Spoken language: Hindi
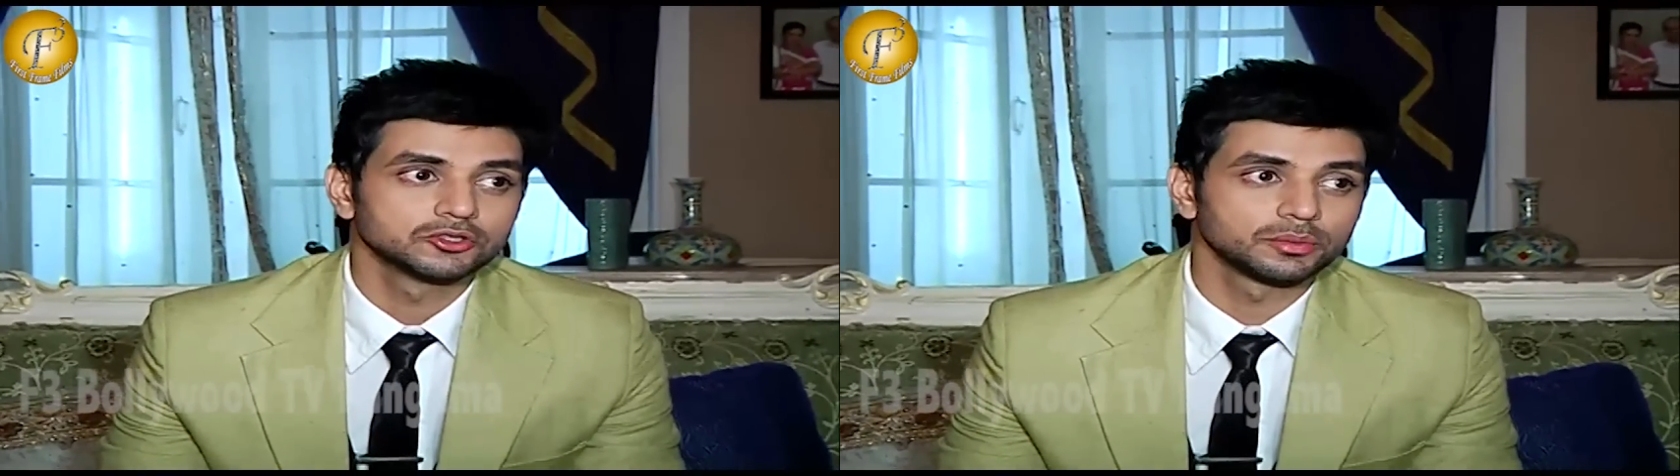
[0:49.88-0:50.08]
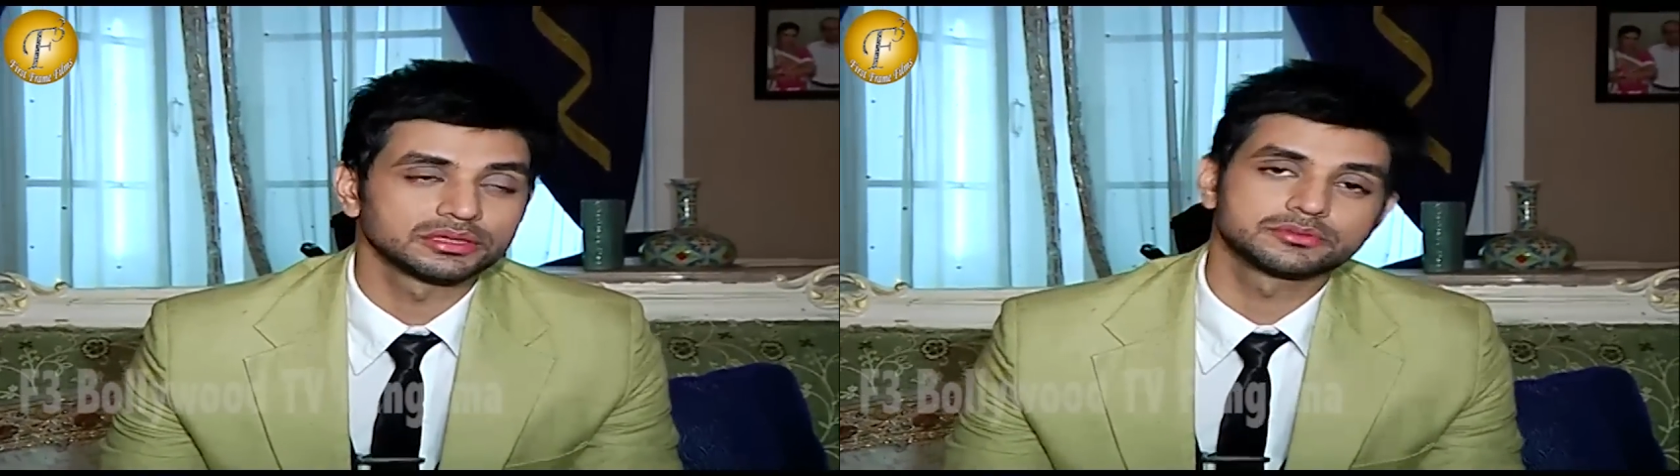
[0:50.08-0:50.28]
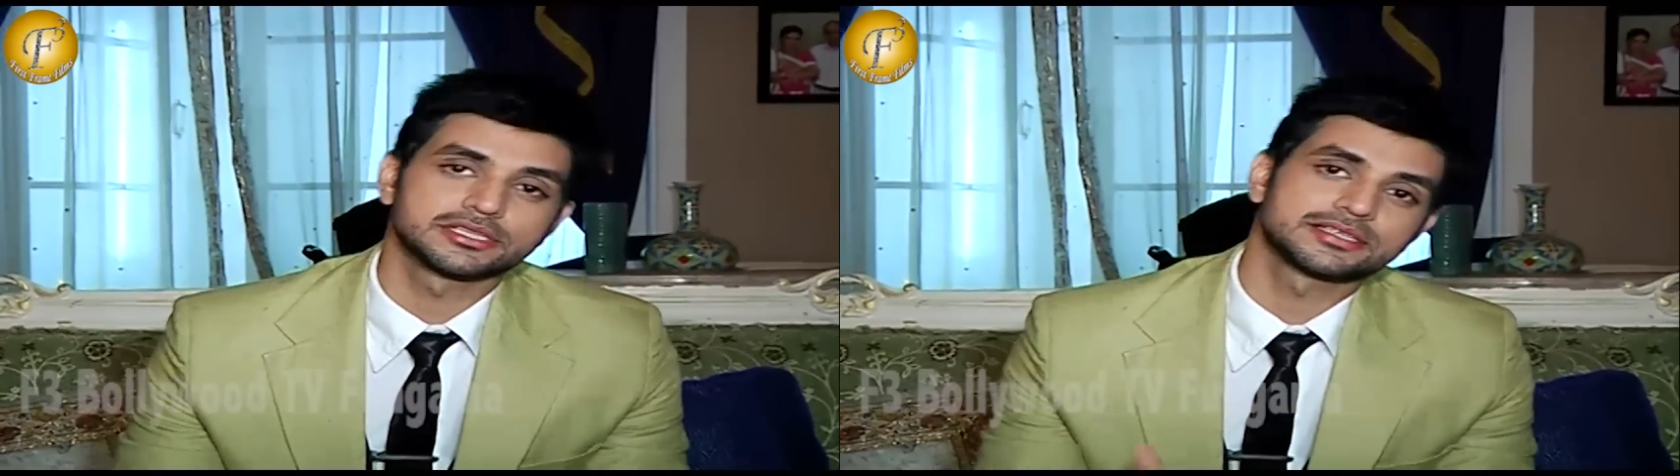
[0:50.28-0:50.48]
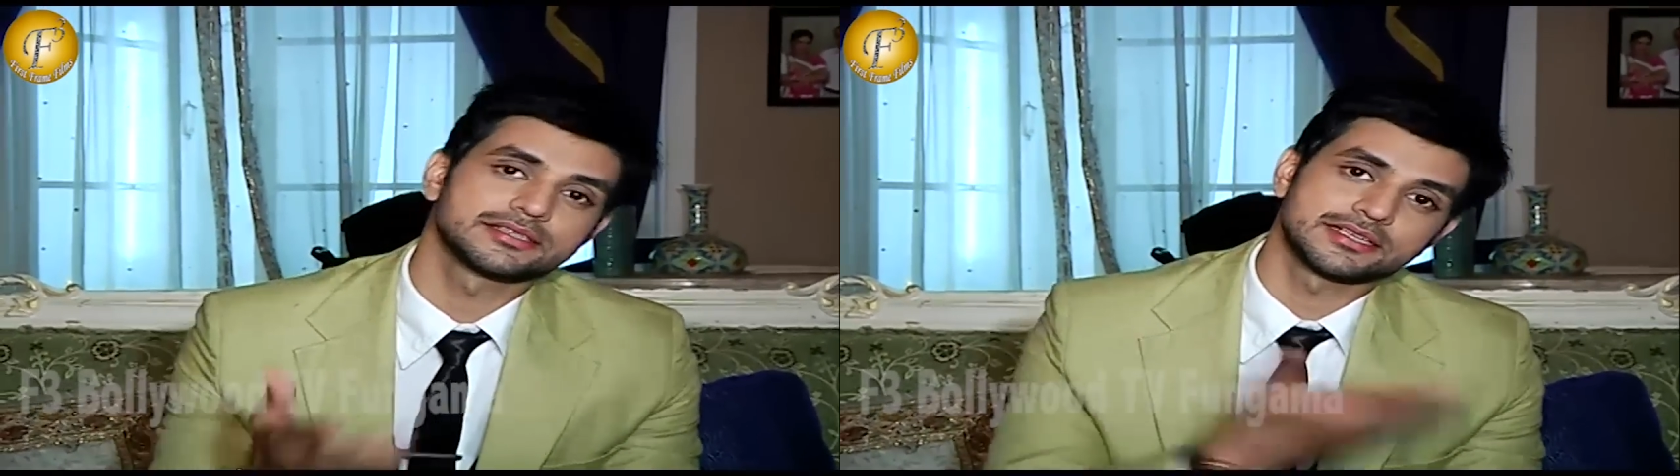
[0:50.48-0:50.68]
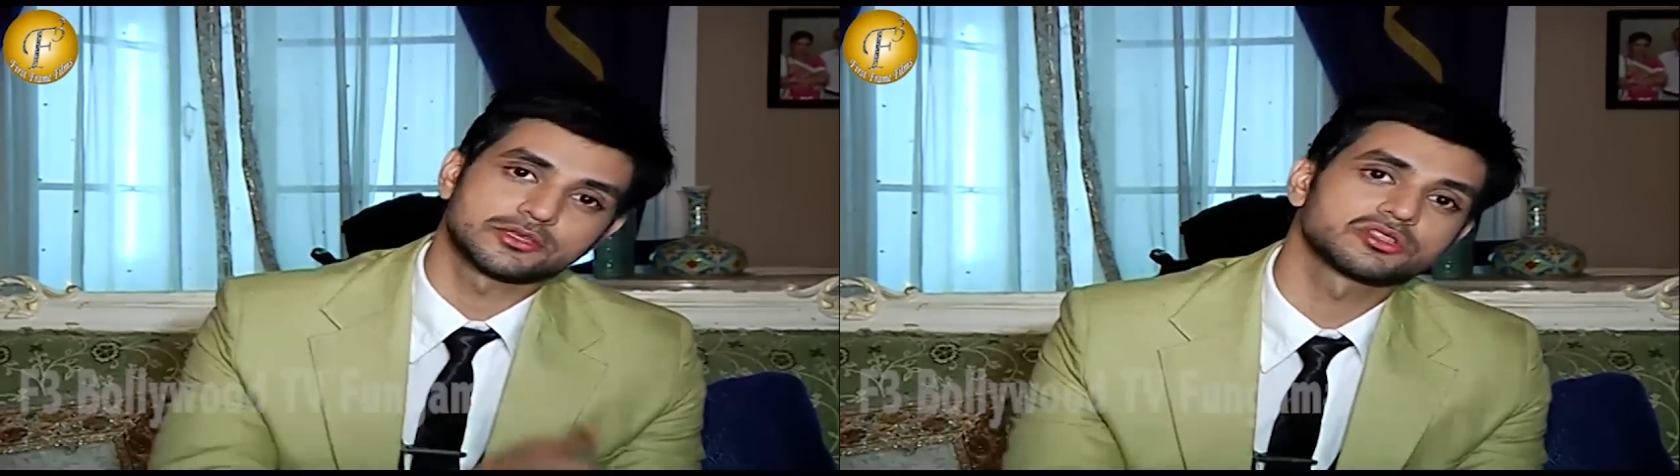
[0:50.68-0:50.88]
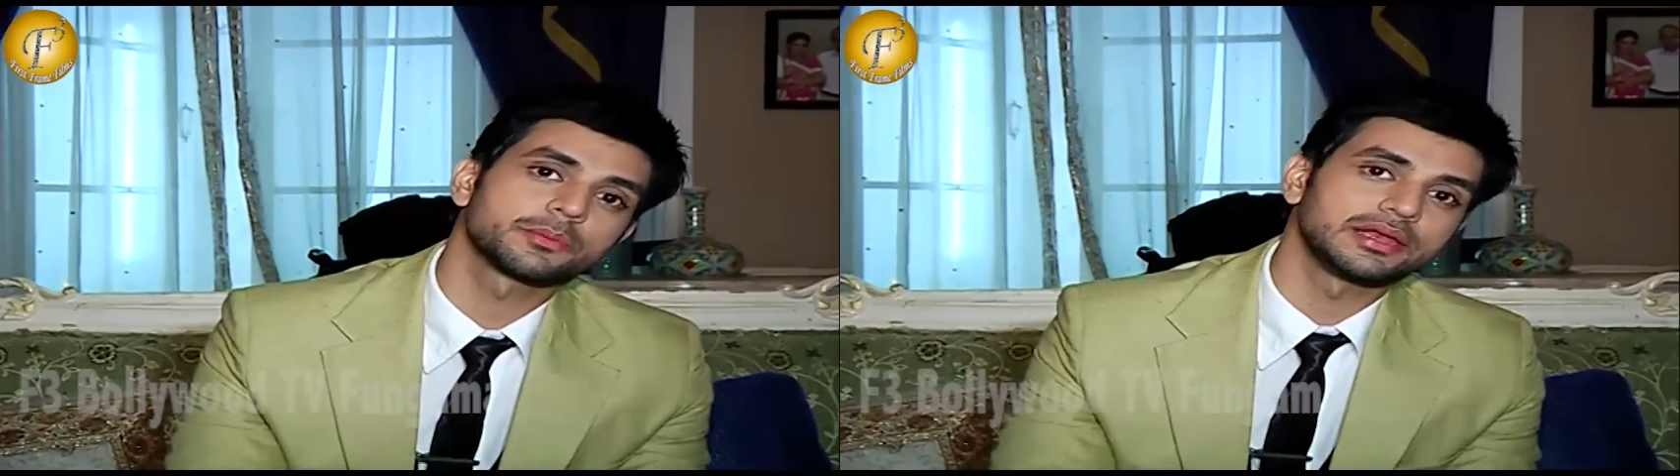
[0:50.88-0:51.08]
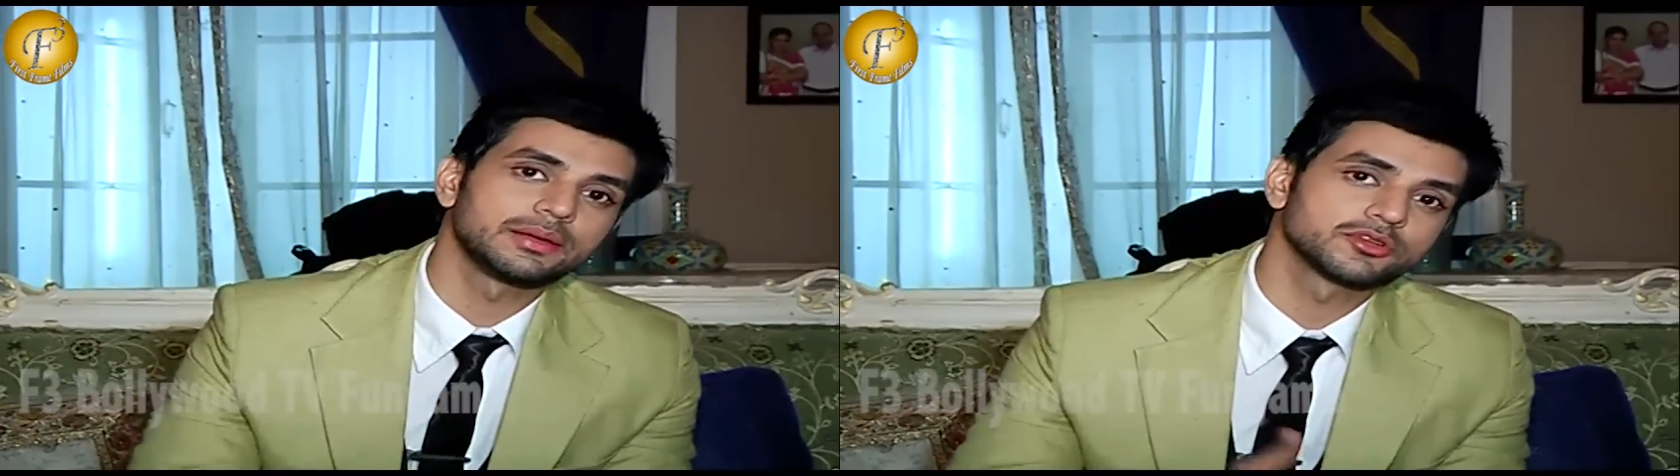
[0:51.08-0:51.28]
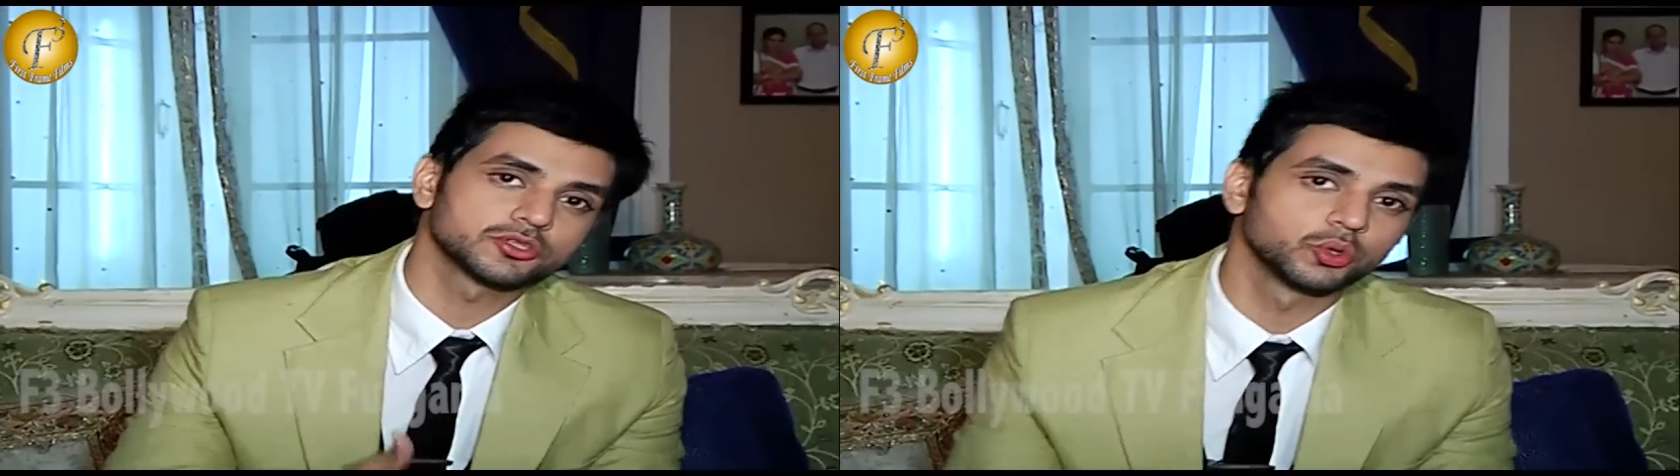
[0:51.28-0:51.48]
तो मतलब जैसे जैसे उसने पहले
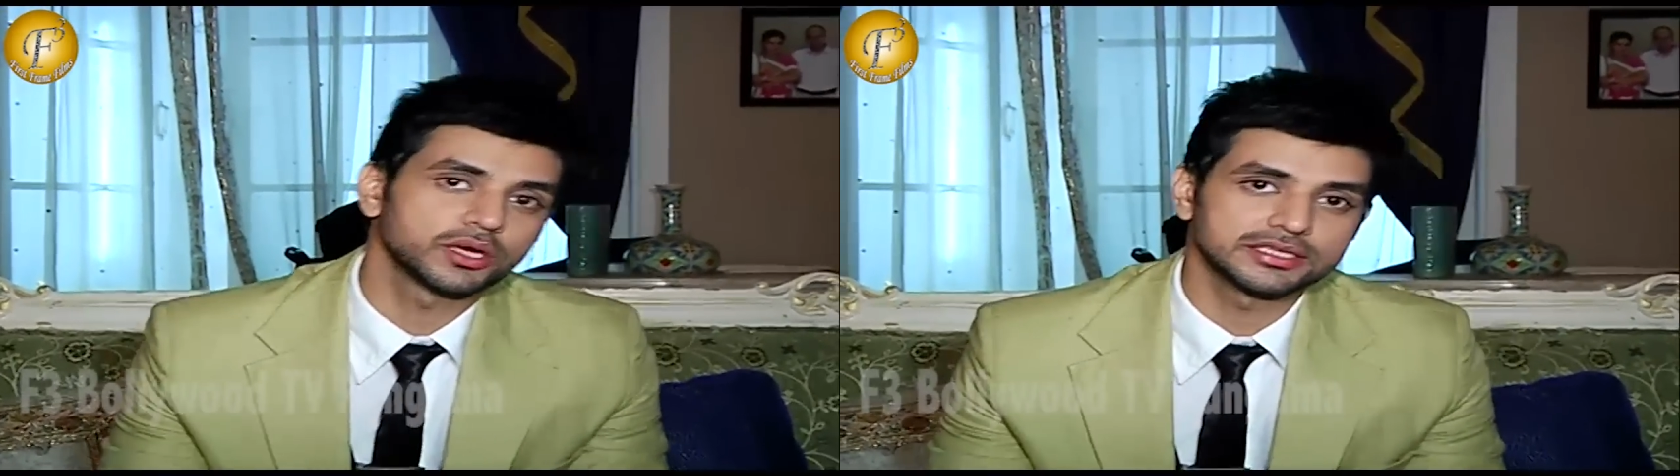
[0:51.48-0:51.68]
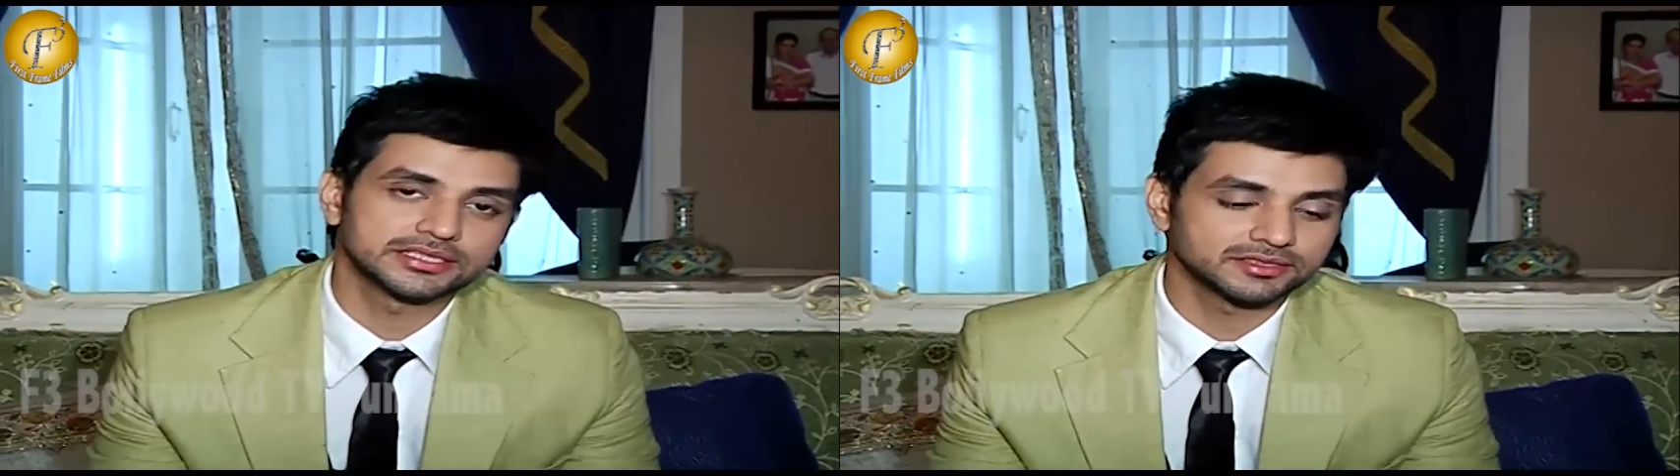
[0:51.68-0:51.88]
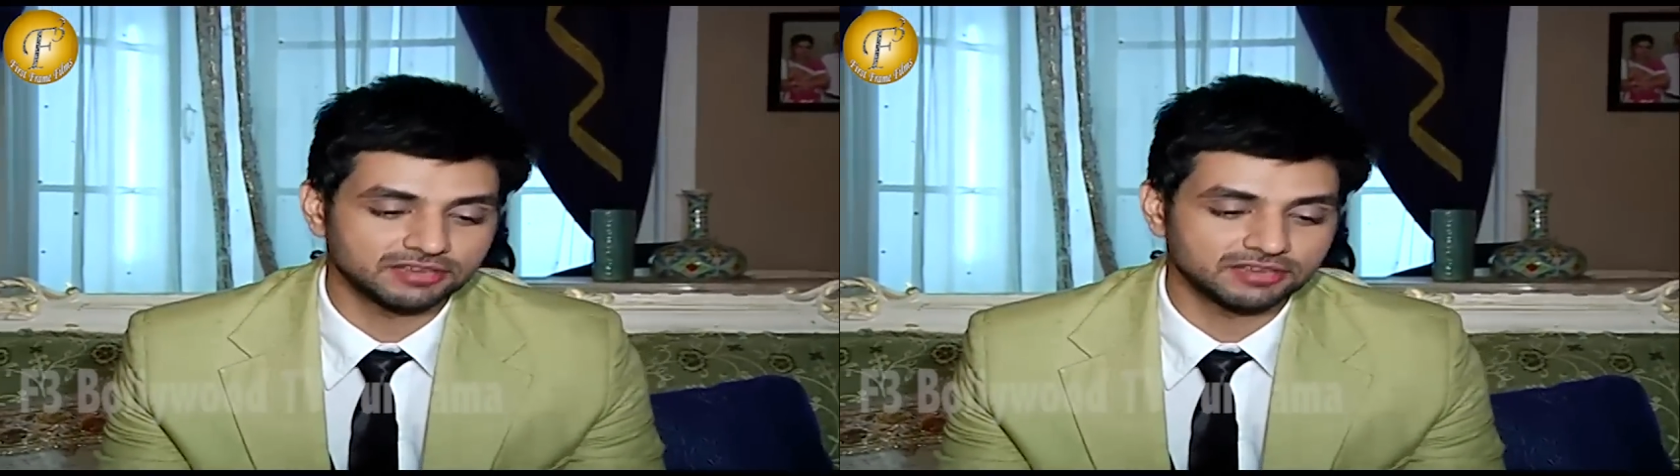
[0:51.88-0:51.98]
मुझे धोखा दिया था